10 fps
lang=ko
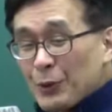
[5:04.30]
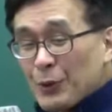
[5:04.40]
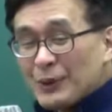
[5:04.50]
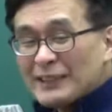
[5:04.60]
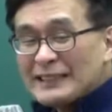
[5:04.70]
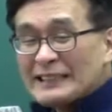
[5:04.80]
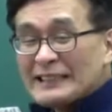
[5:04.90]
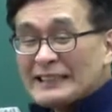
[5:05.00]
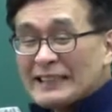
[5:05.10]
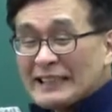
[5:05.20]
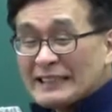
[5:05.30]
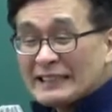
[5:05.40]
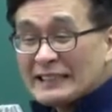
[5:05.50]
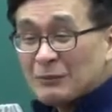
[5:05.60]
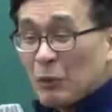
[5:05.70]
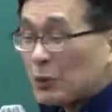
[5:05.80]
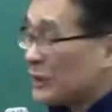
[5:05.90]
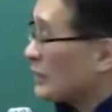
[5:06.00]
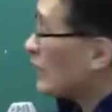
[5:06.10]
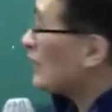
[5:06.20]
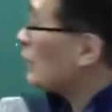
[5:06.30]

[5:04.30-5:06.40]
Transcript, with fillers: 효용을 증대시키는 목적은 어느